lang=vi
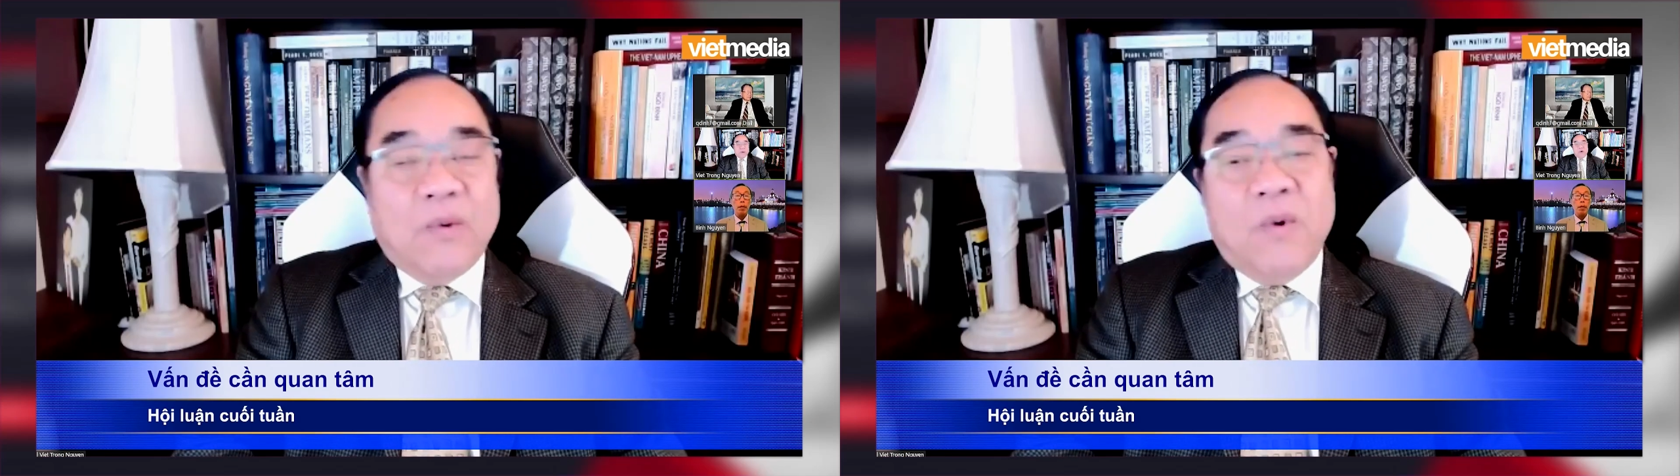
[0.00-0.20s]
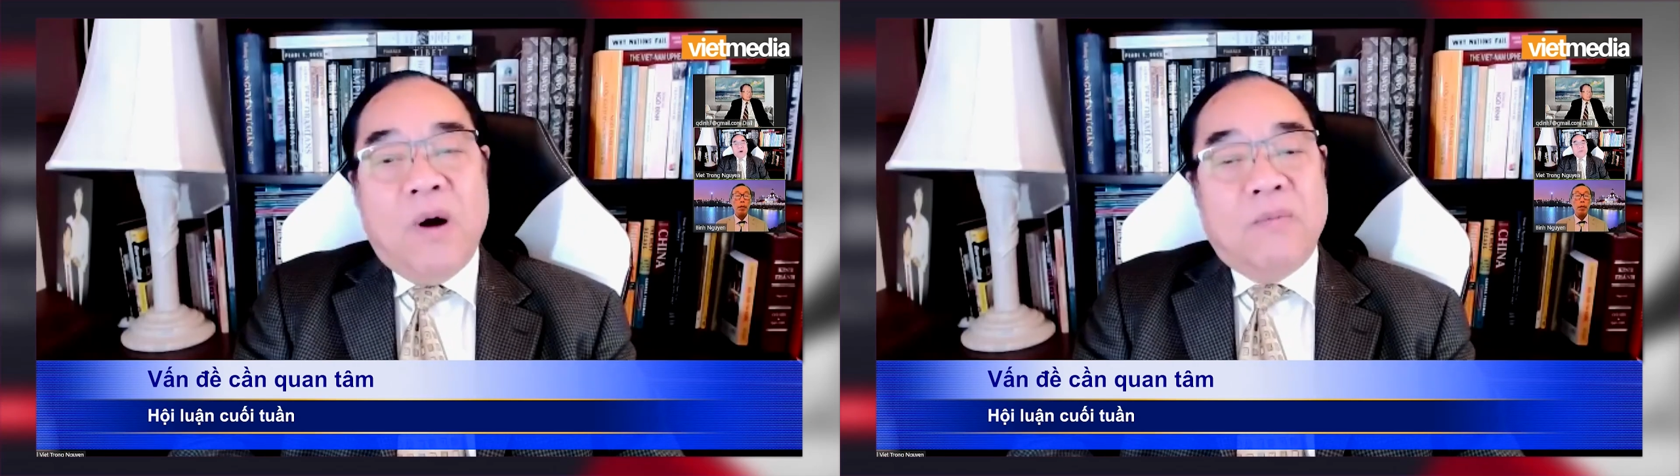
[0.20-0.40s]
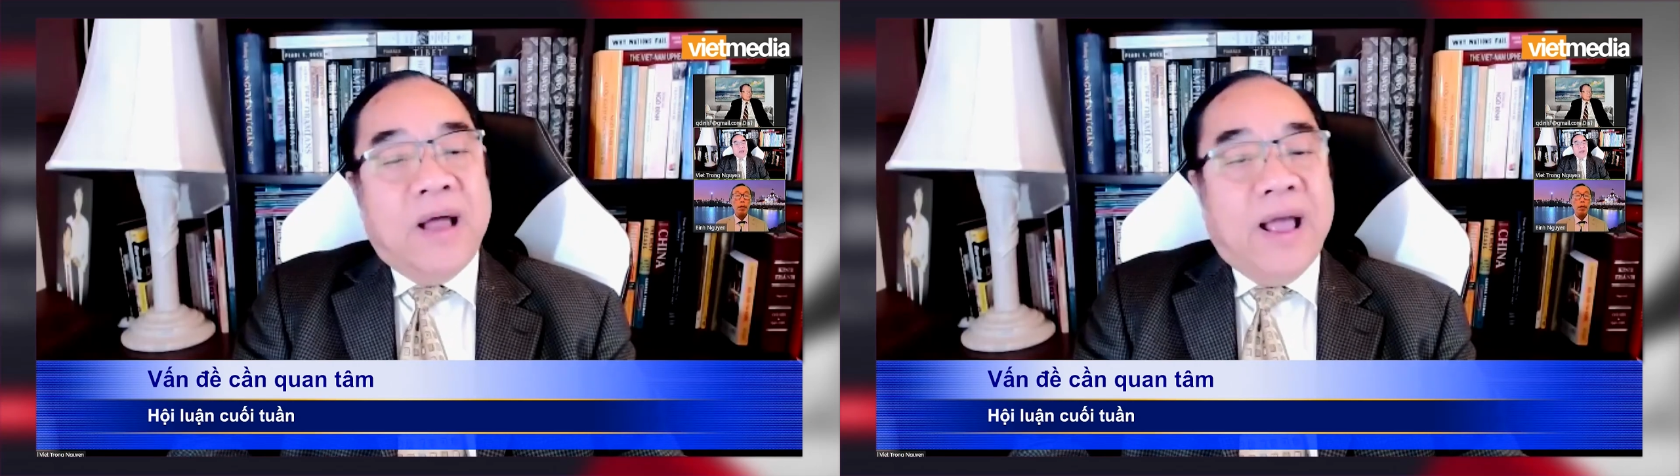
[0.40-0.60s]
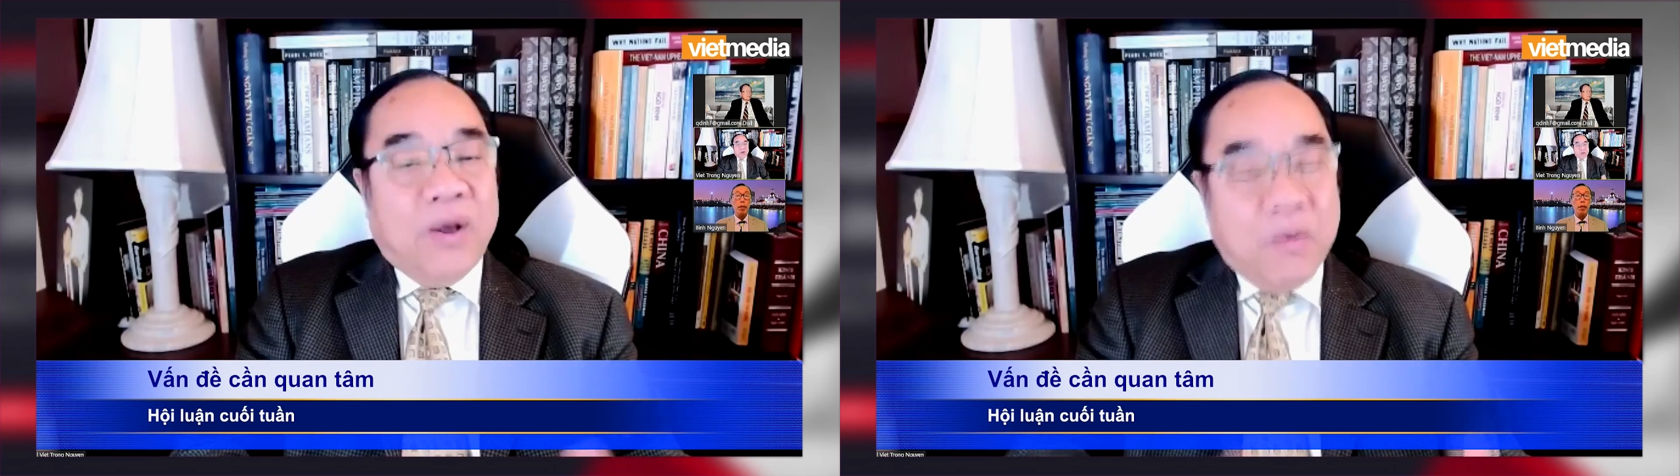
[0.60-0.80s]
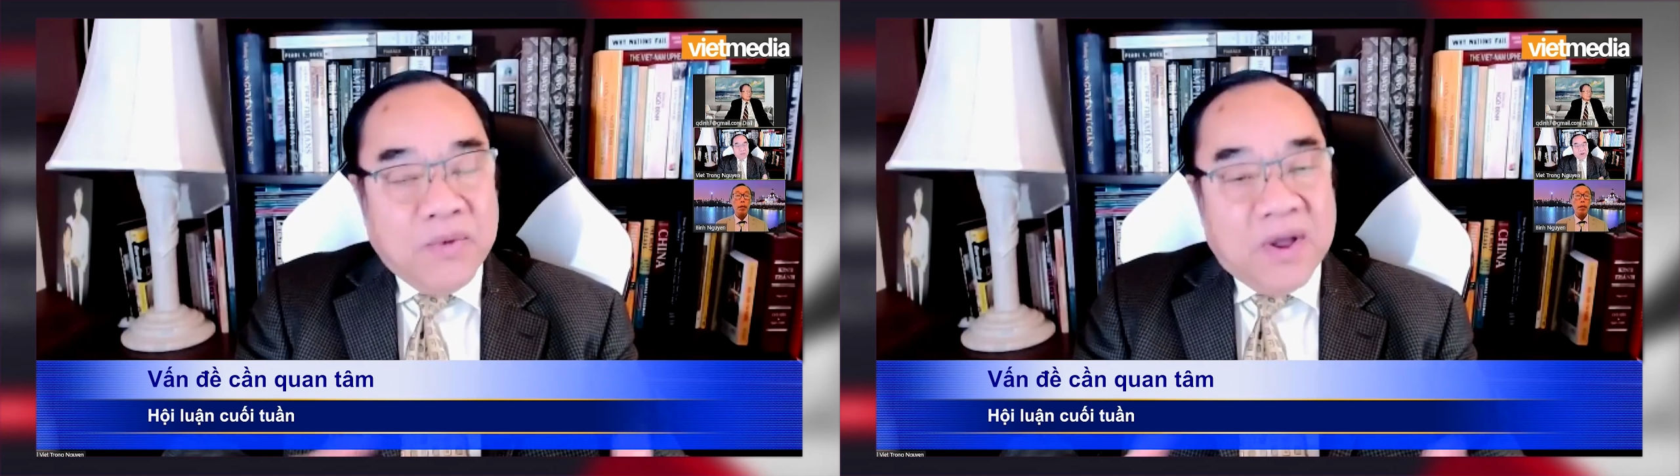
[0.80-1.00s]
của ông này
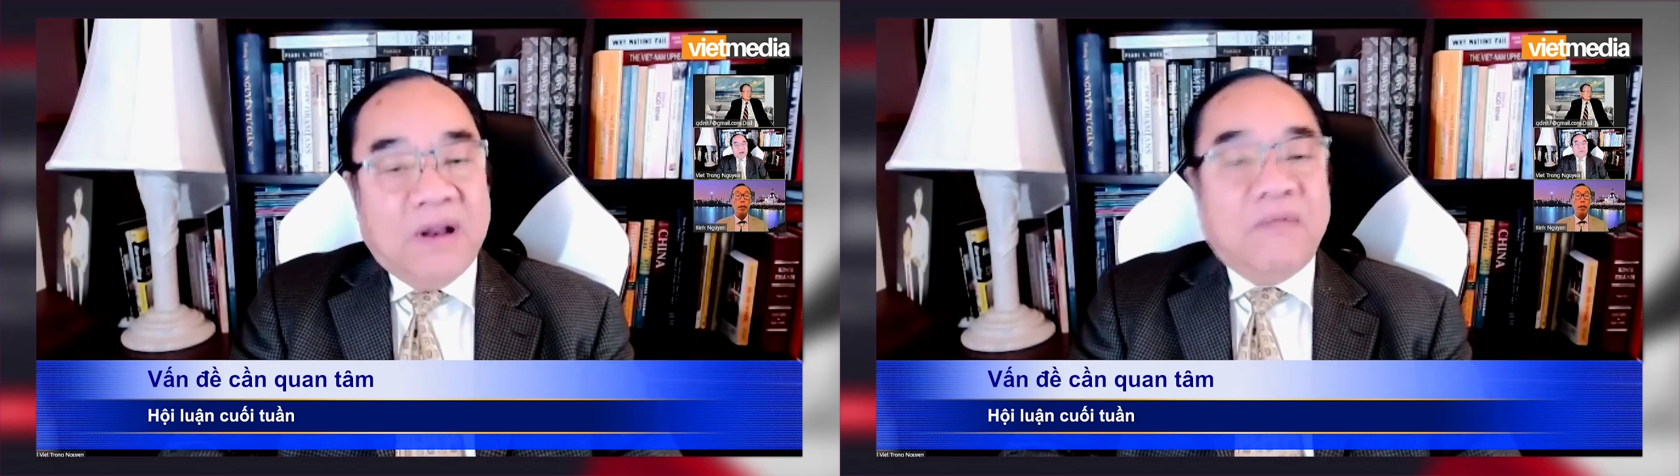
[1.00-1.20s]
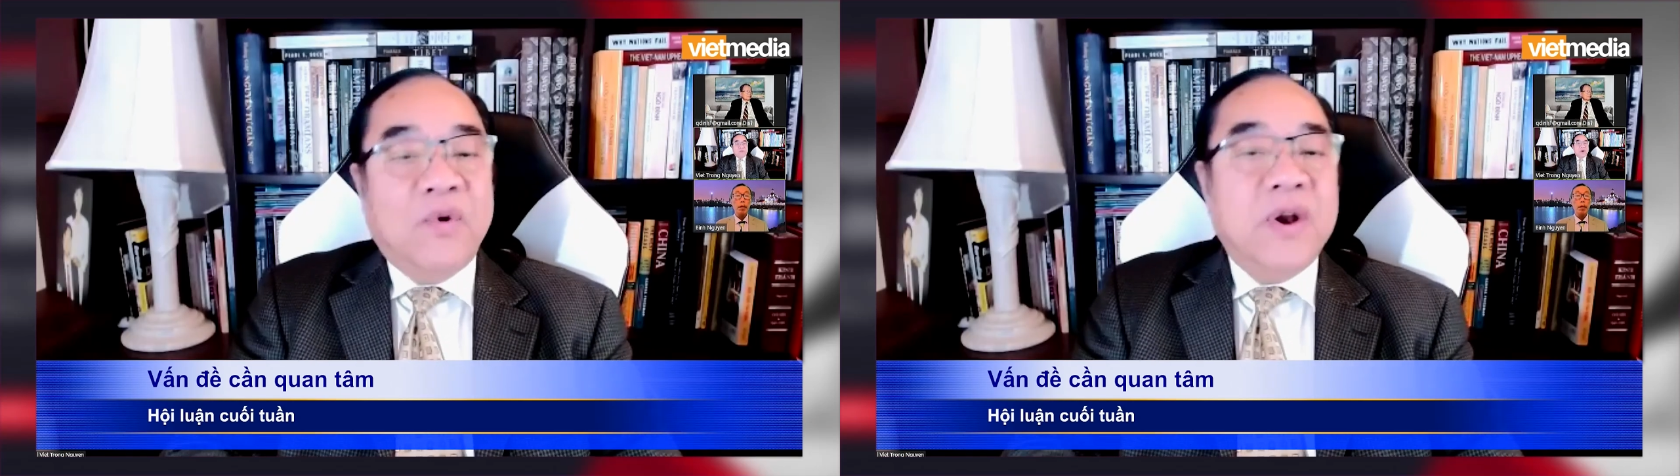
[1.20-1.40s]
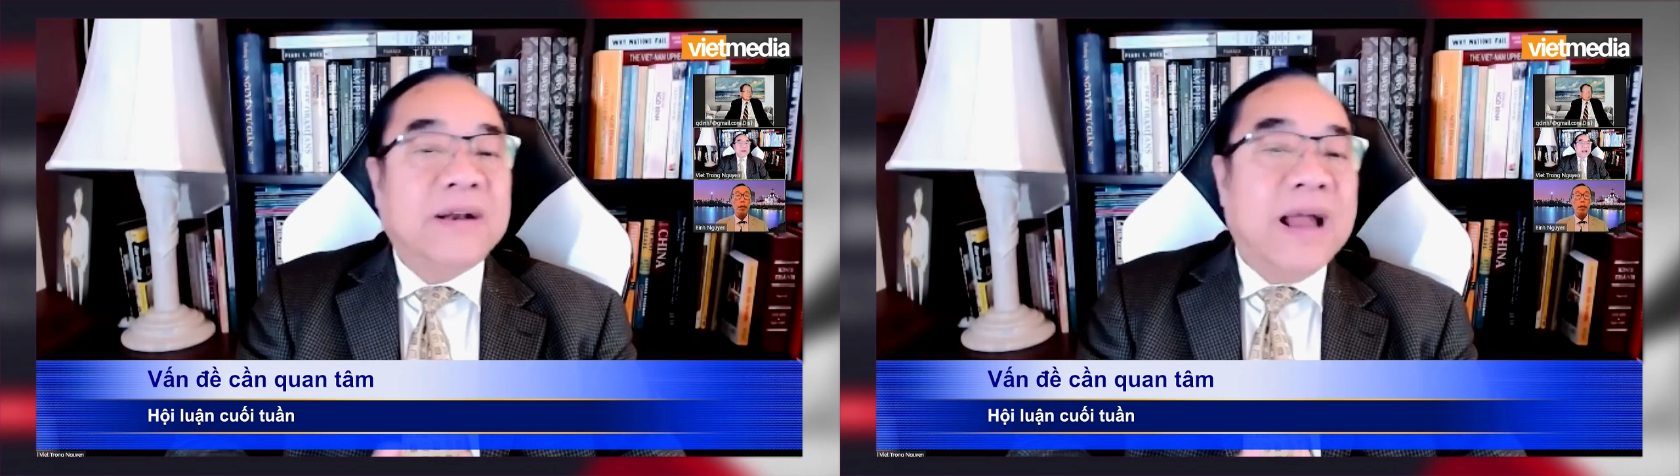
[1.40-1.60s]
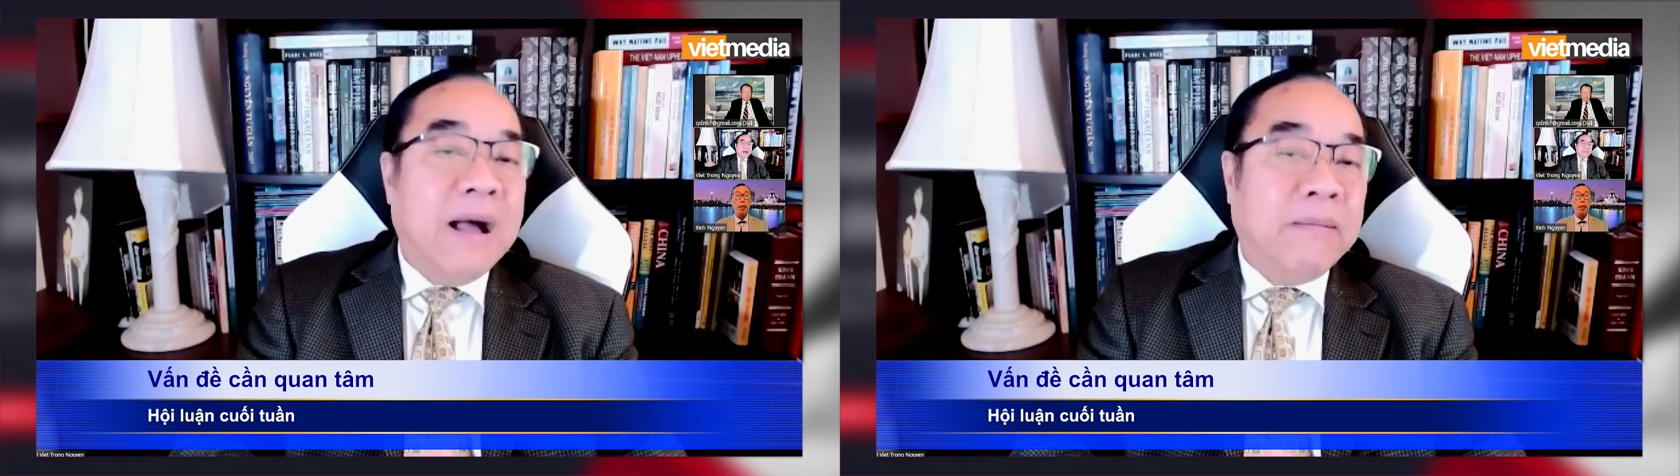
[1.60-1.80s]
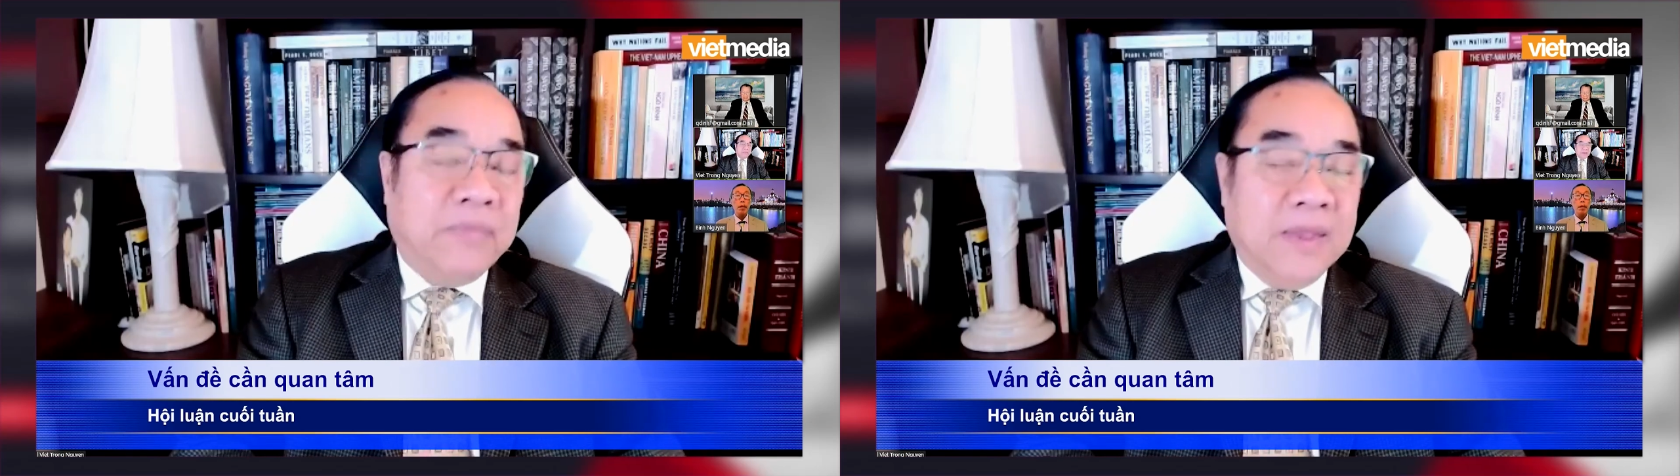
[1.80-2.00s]
cũng như là Vũ Đức Đam